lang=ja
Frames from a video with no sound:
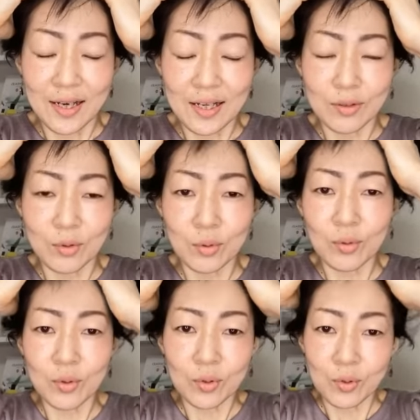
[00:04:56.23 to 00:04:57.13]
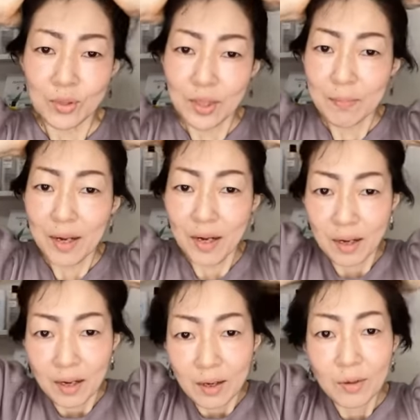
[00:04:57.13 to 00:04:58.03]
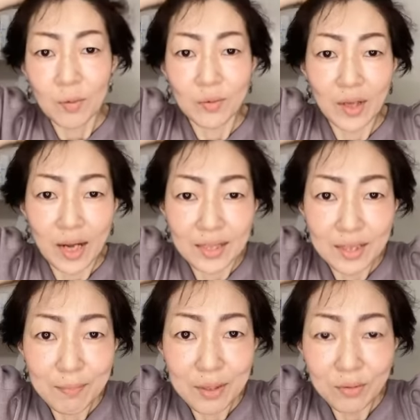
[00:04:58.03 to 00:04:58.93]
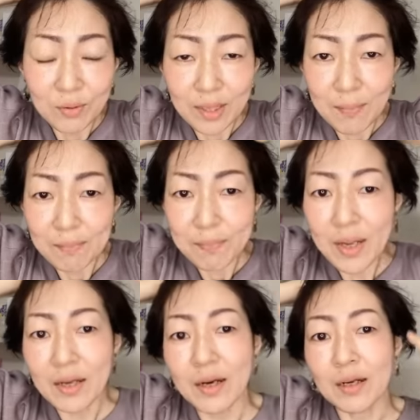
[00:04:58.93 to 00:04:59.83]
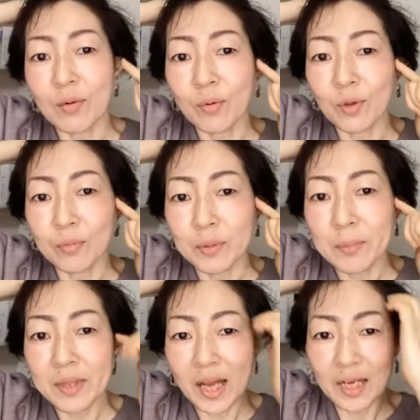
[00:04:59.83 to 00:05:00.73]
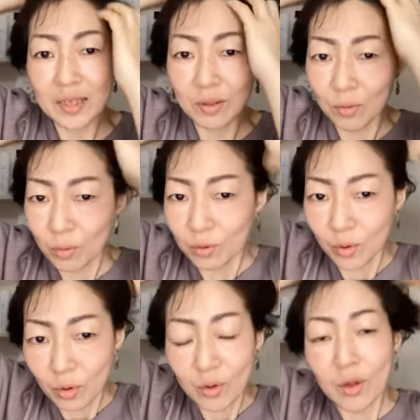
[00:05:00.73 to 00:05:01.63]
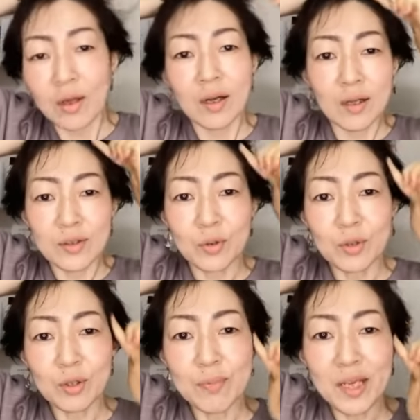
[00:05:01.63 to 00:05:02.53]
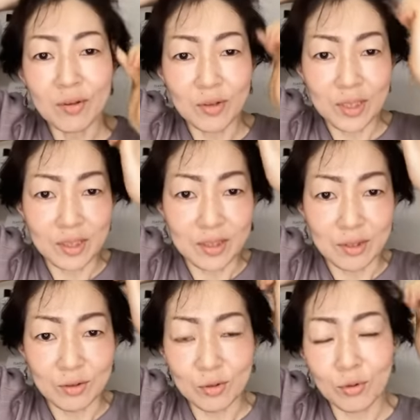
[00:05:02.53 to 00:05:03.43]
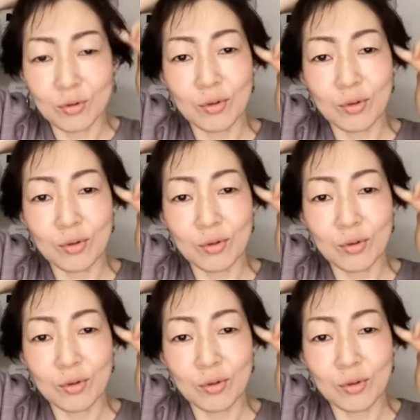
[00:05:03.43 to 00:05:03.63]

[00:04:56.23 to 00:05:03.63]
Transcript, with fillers: あと頭皮といえばこの頭のてっぺんからこの耳の間のこの側面の筋肉側